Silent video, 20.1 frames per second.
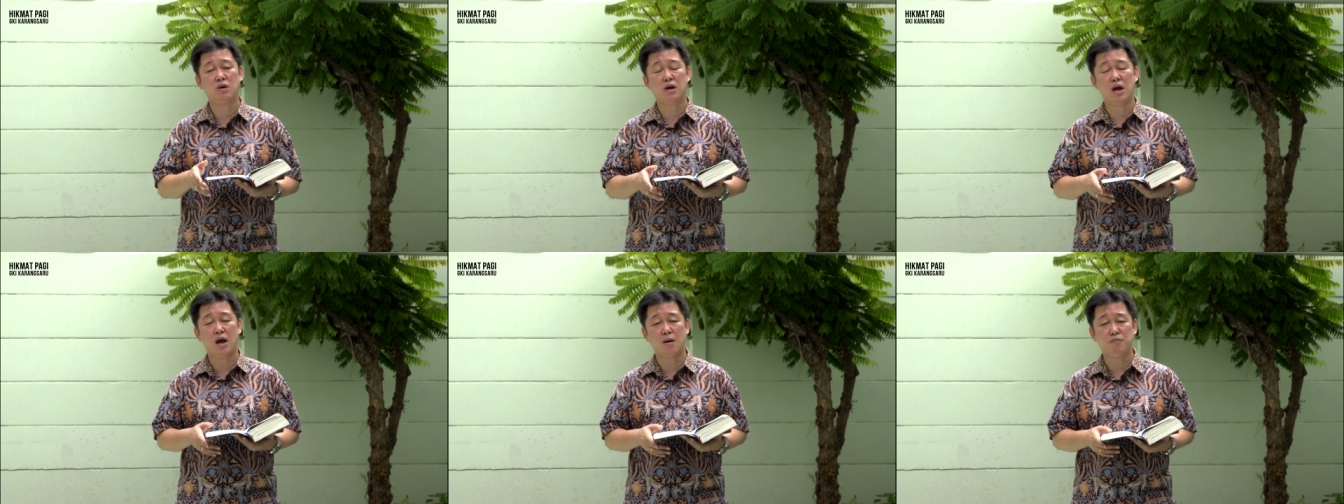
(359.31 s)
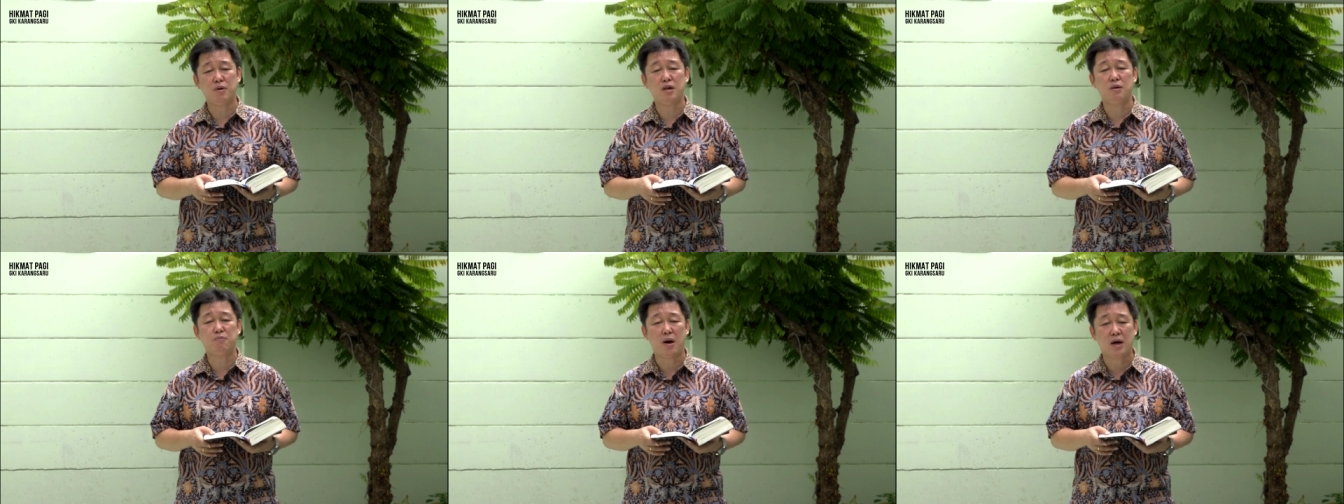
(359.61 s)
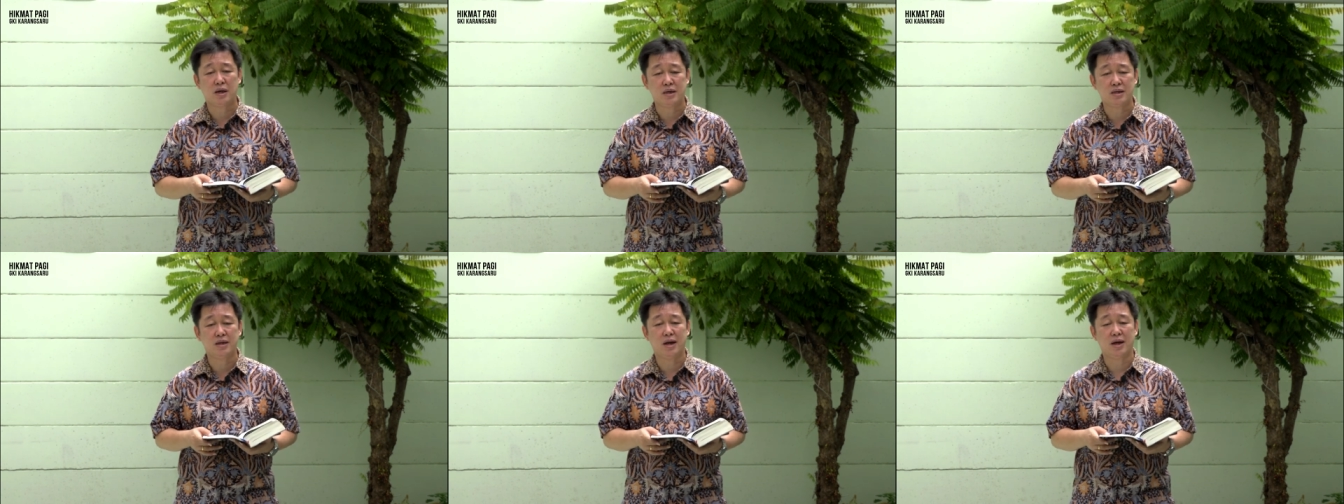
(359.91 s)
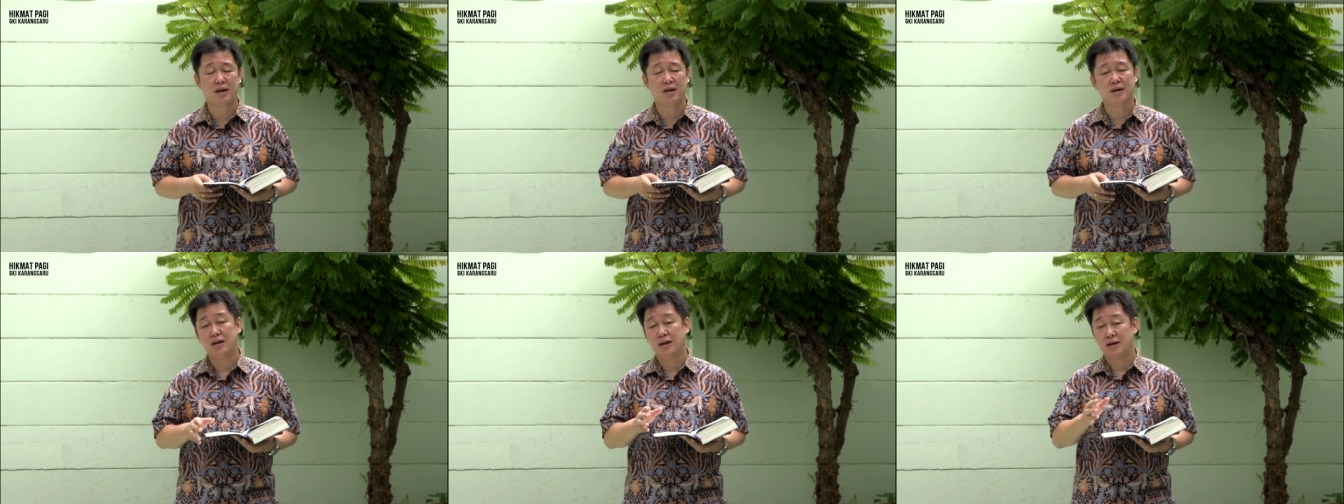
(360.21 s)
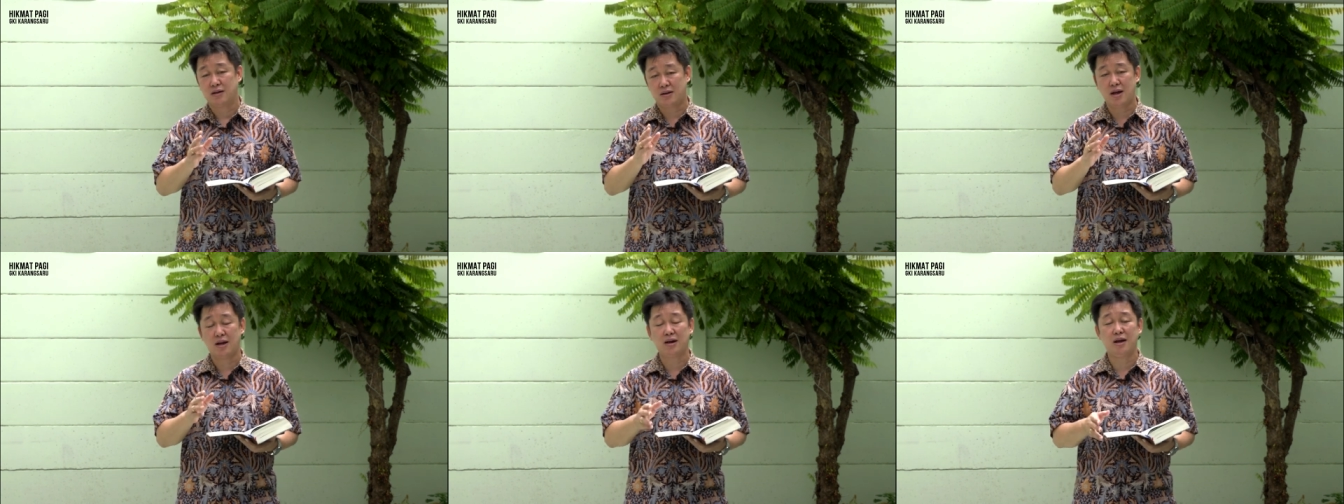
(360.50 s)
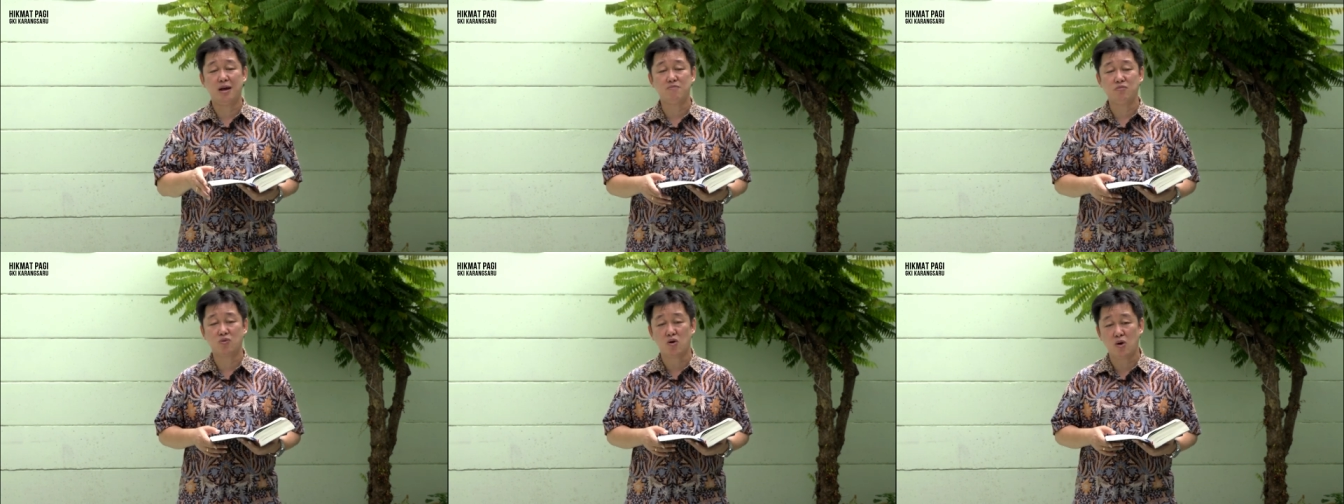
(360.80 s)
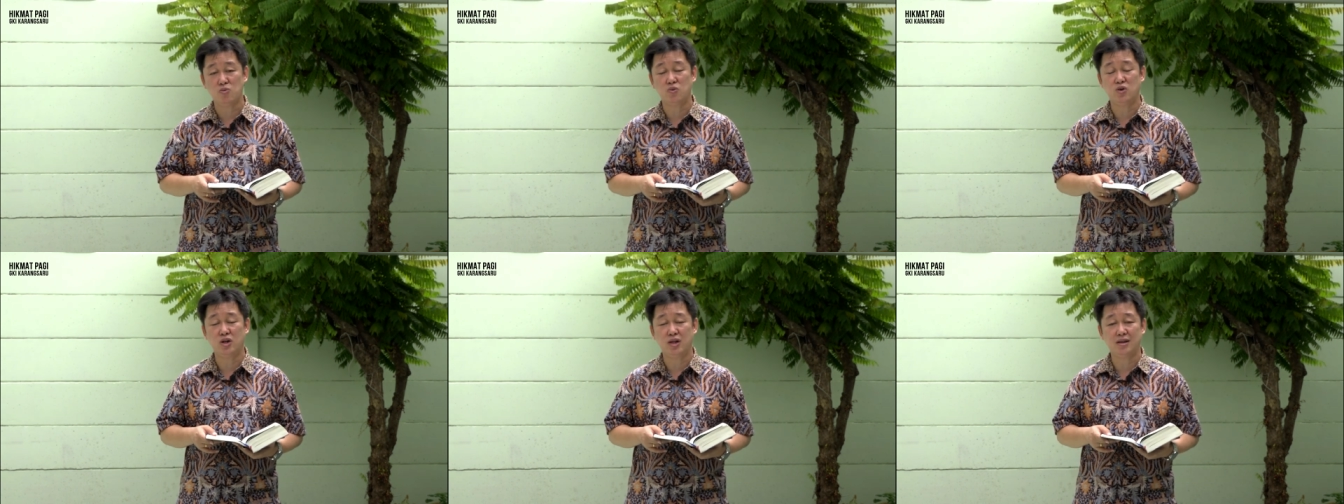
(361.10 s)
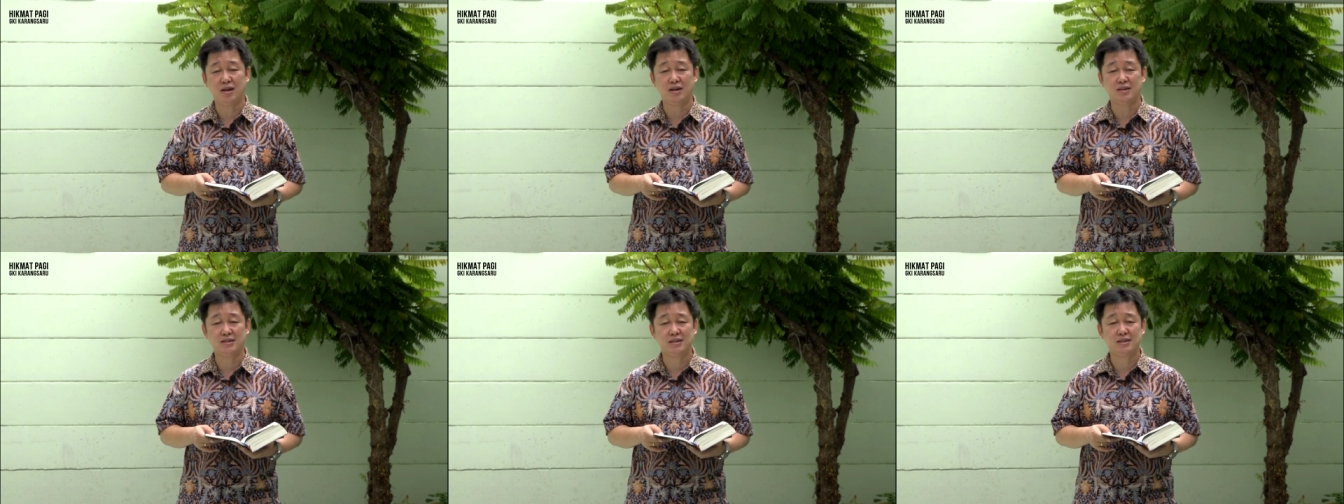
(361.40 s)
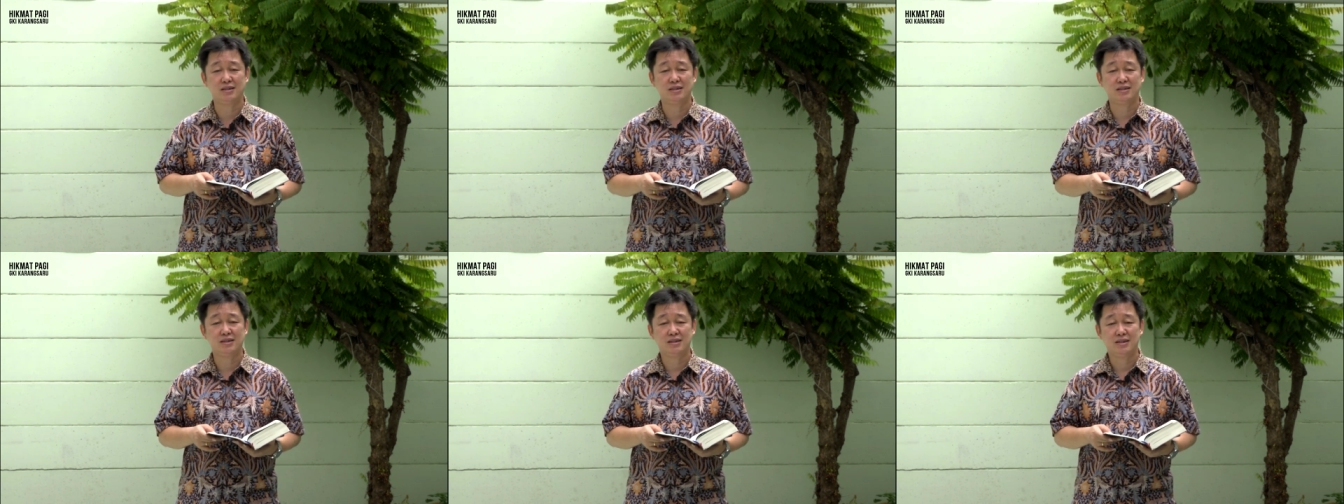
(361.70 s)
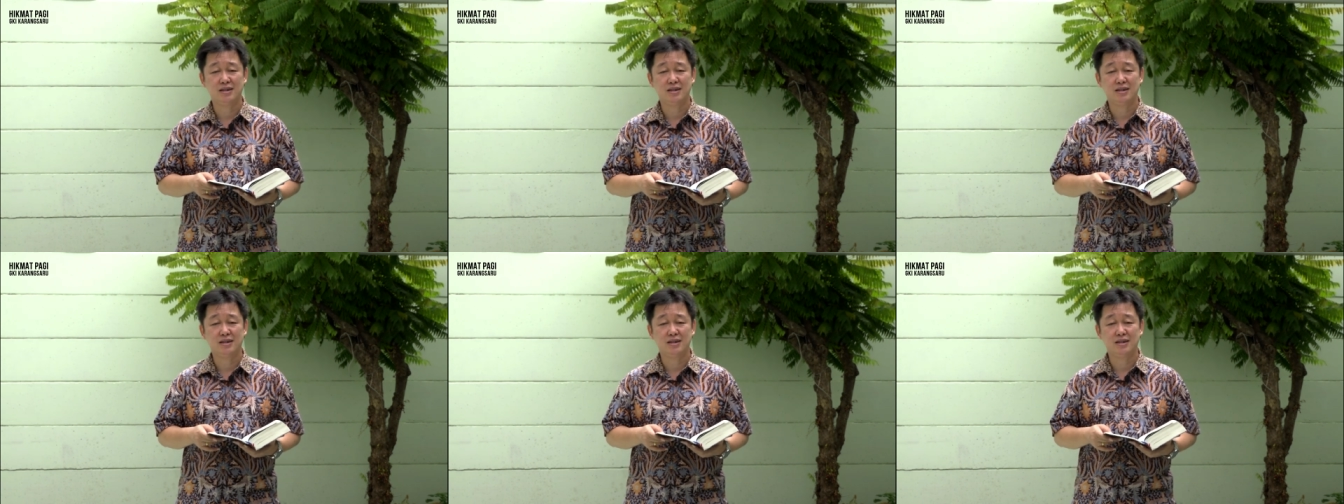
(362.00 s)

mengambil bagian dalam komunitas.